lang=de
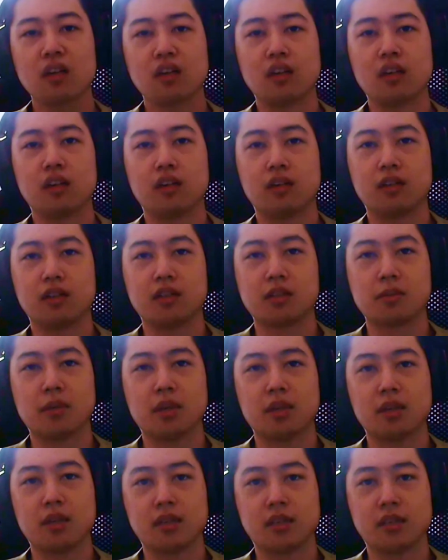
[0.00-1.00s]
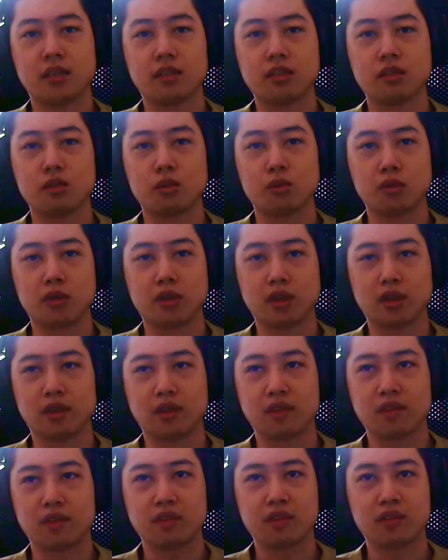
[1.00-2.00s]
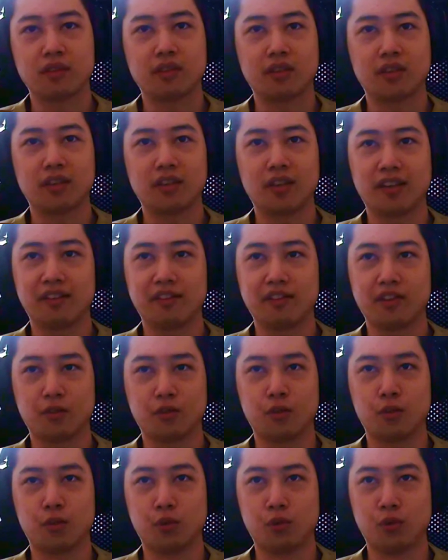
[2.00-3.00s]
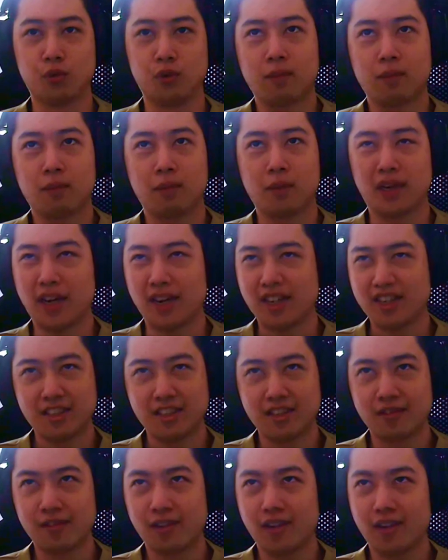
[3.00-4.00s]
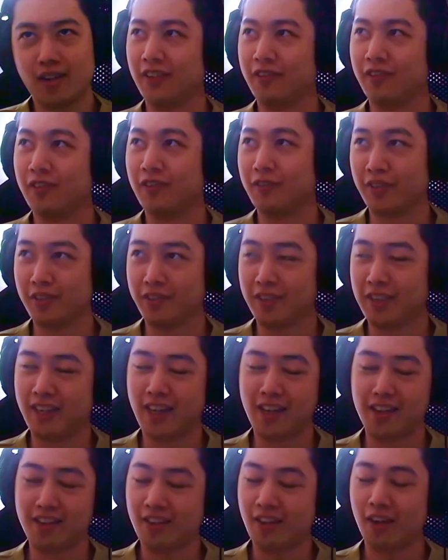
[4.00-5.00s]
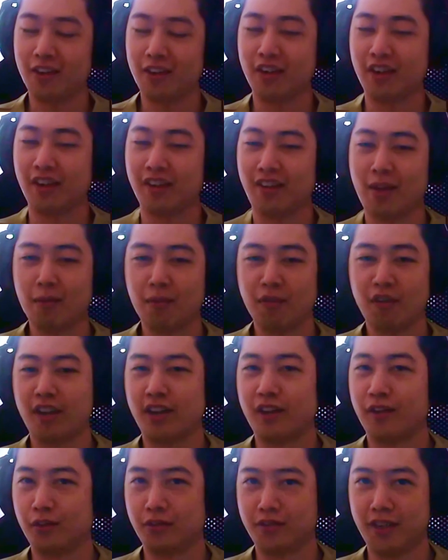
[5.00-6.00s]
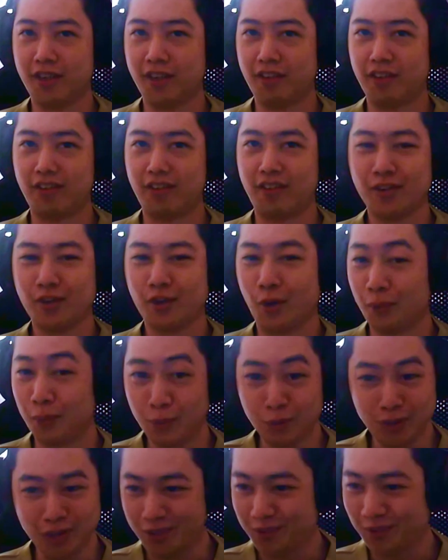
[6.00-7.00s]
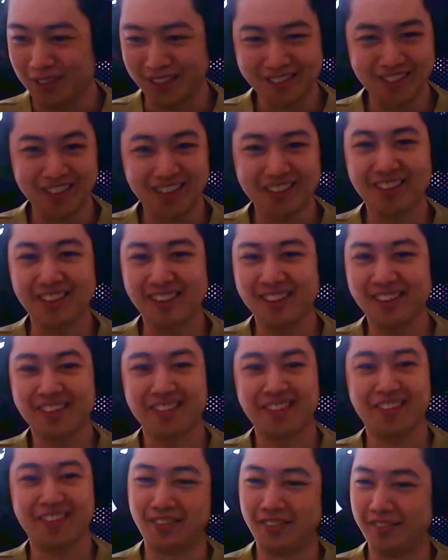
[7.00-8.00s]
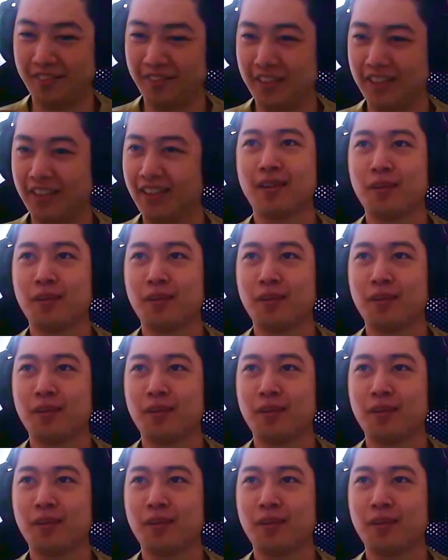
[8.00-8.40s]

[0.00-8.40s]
Äh, das war dann eher so, dass ich einfach so begeistert war, wie, wie, wie krass die Leute das abfeiern, nur weil das ein Computerspiel quasi ist und wie